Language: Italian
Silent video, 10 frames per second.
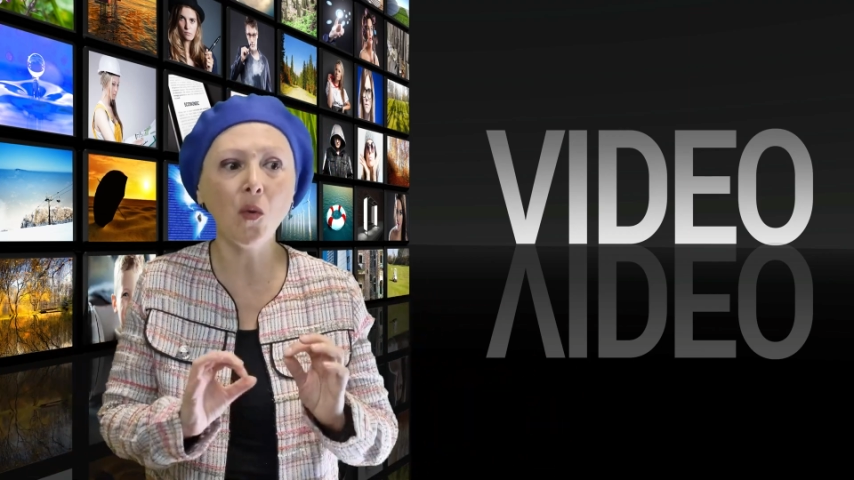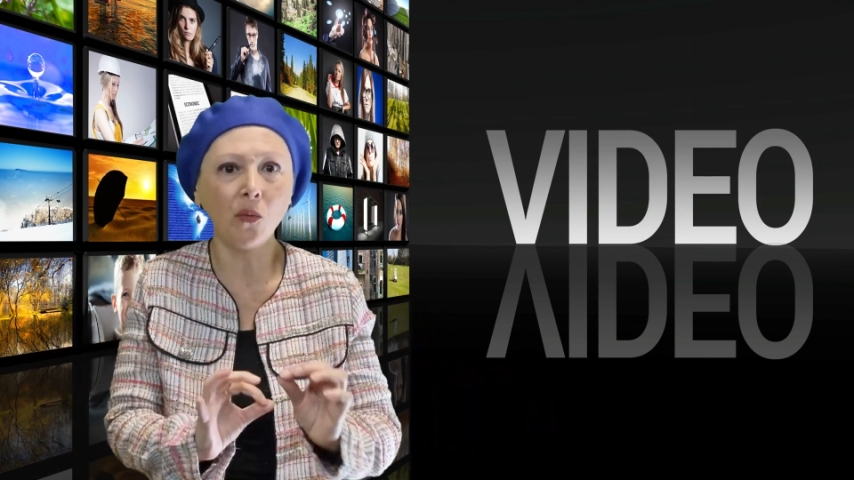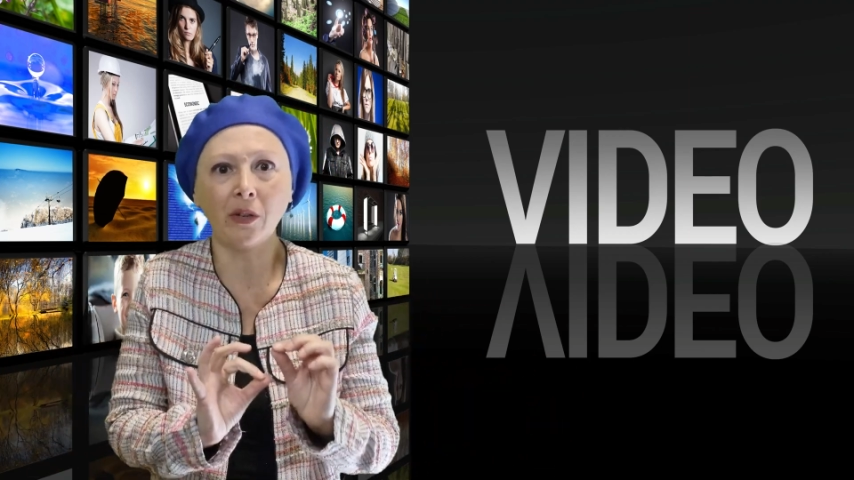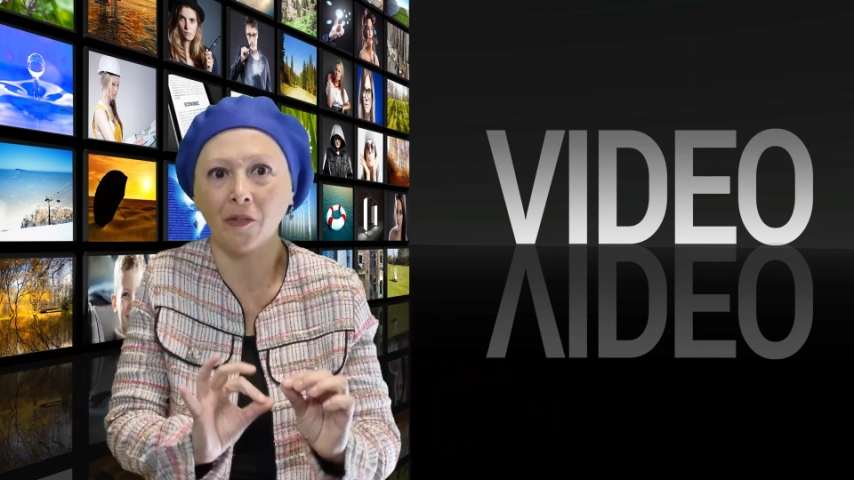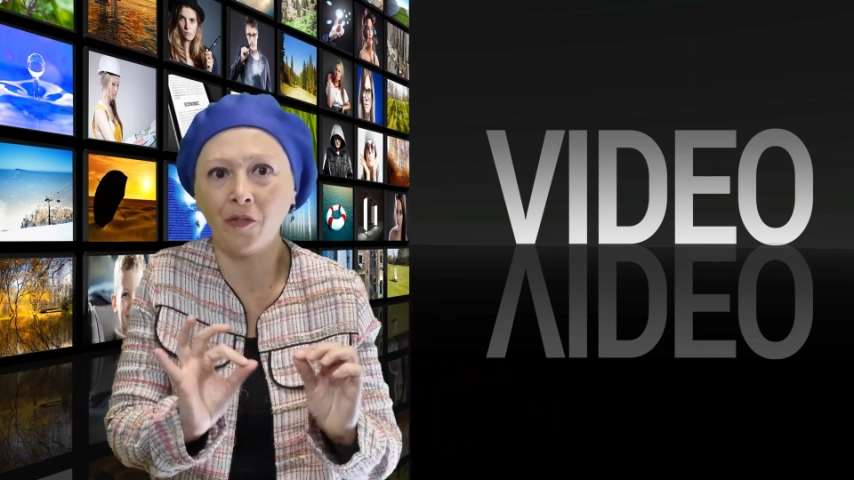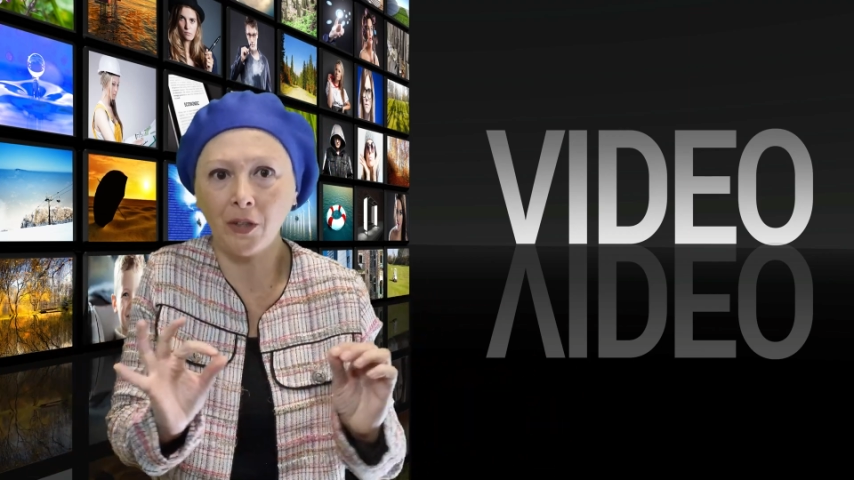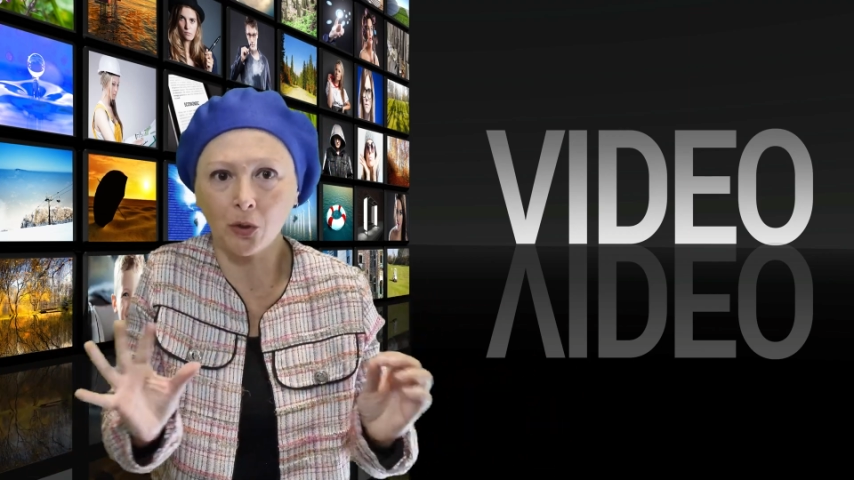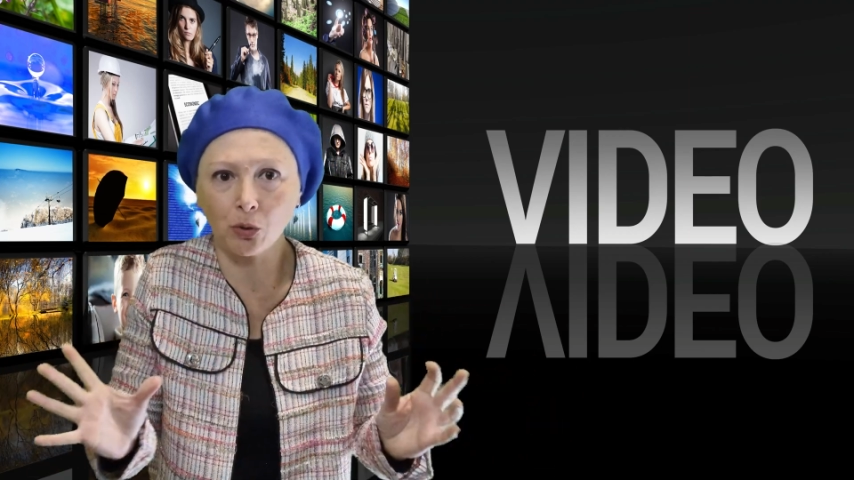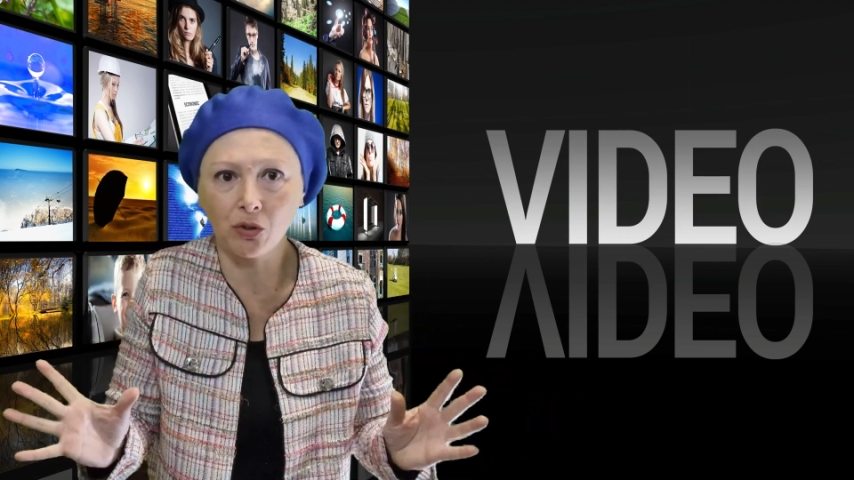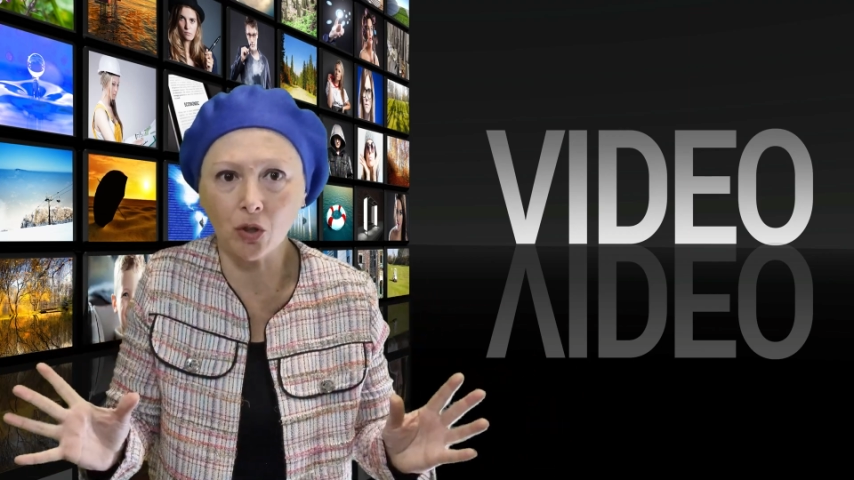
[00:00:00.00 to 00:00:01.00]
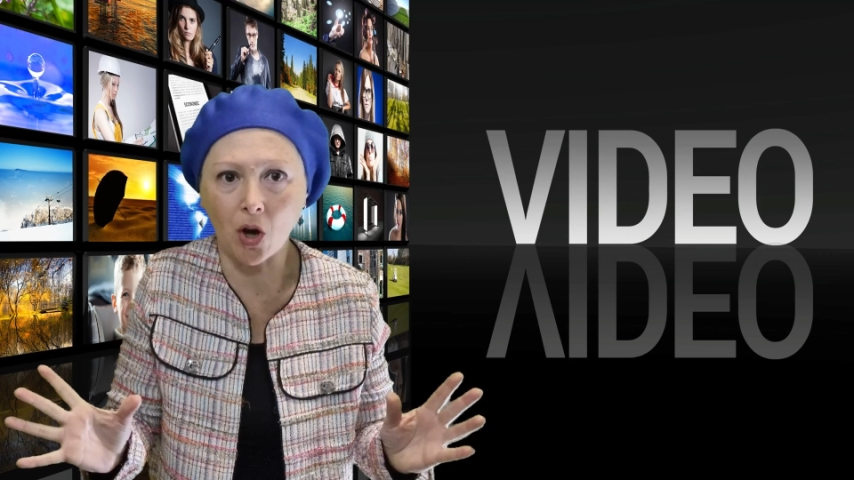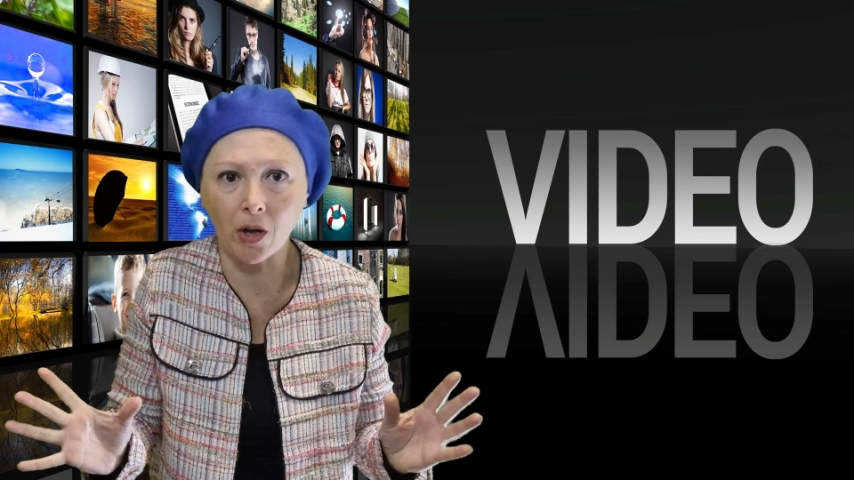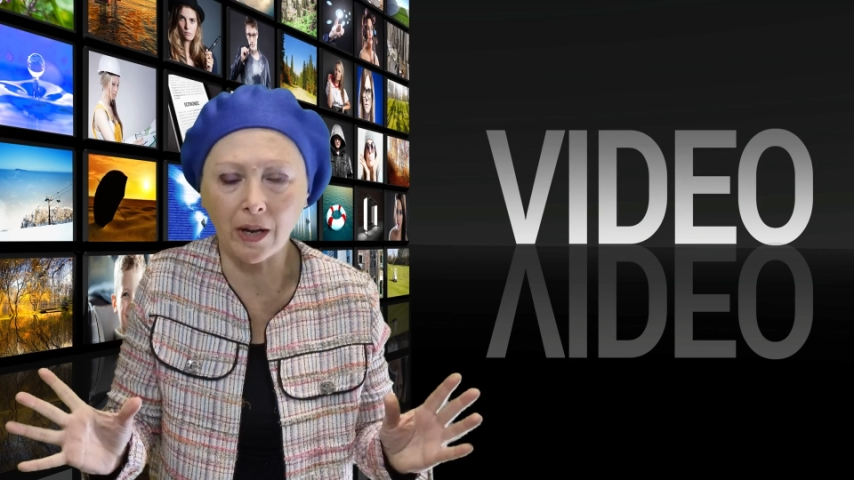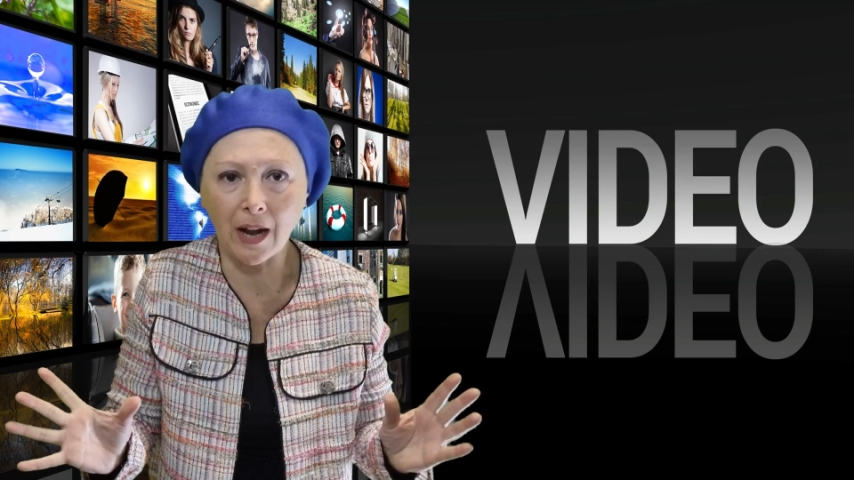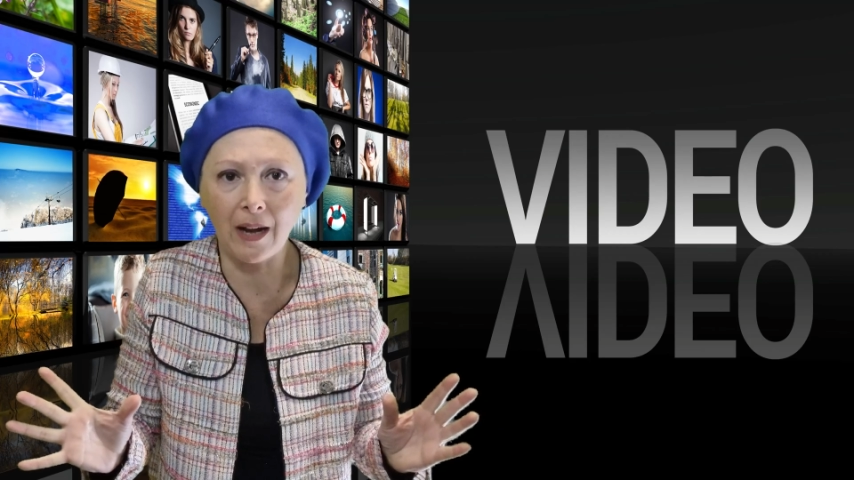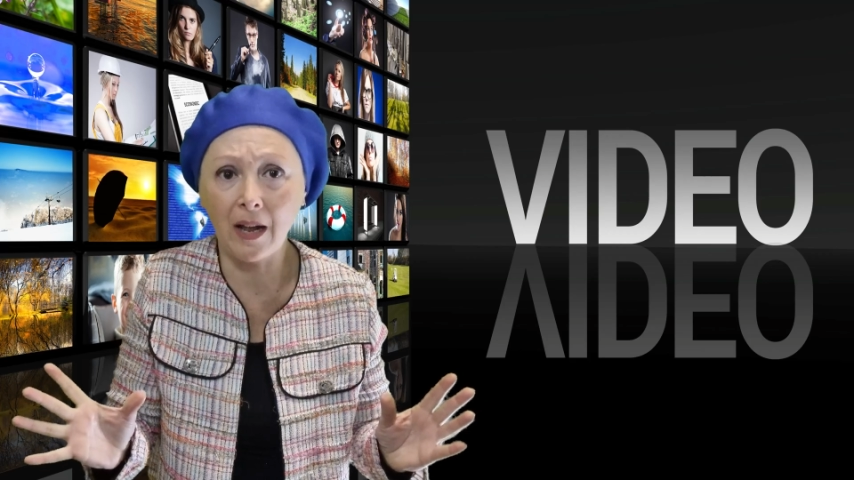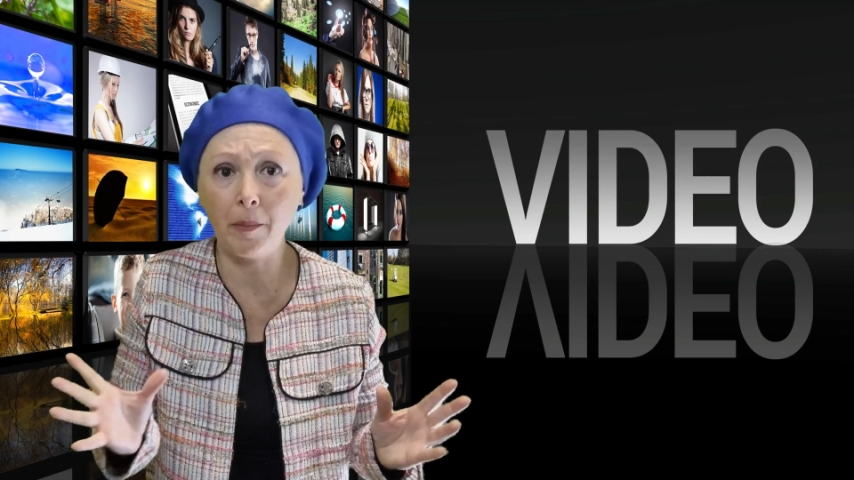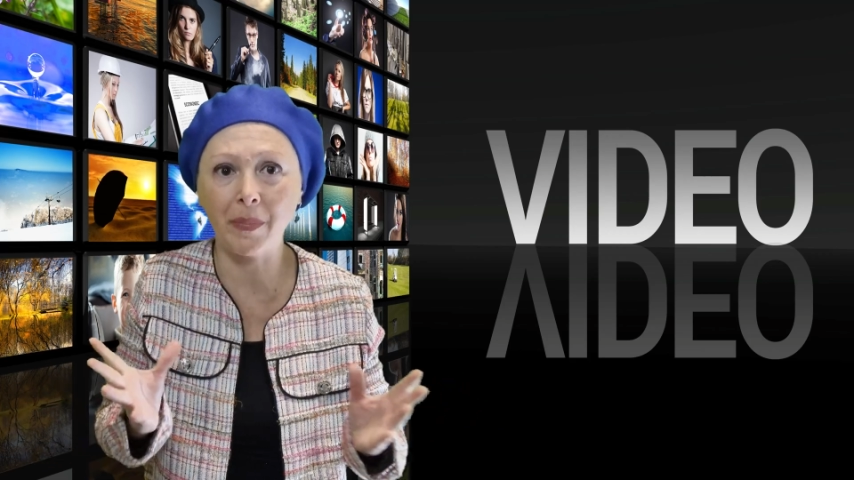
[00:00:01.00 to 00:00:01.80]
un video tutorial